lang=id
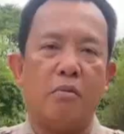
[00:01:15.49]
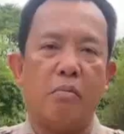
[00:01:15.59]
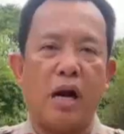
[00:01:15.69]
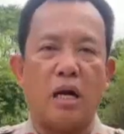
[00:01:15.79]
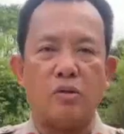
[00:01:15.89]

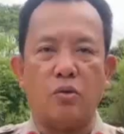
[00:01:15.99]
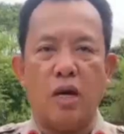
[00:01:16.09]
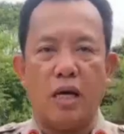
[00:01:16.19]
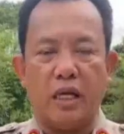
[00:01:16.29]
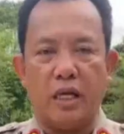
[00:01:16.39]
yang
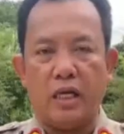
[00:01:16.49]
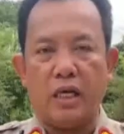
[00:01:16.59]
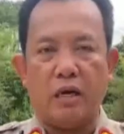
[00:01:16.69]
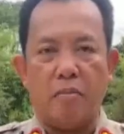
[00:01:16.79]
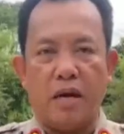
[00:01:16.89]
berlangsung
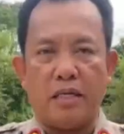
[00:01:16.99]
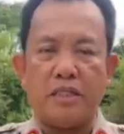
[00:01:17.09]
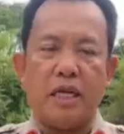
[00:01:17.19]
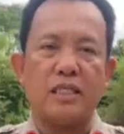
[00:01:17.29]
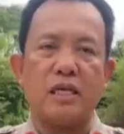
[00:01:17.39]
dari
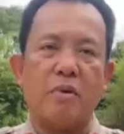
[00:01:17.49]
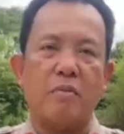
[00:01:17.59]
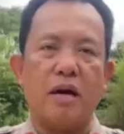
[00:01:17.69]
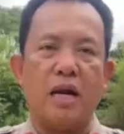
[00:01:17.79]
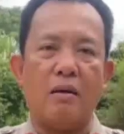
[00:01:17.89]
kemarin siang
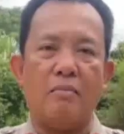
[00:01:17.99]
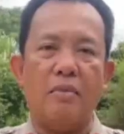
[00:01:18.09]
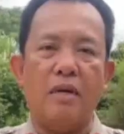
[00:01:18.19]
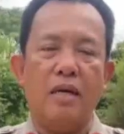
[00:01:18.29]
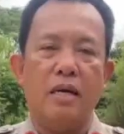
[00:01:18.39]
sampai malam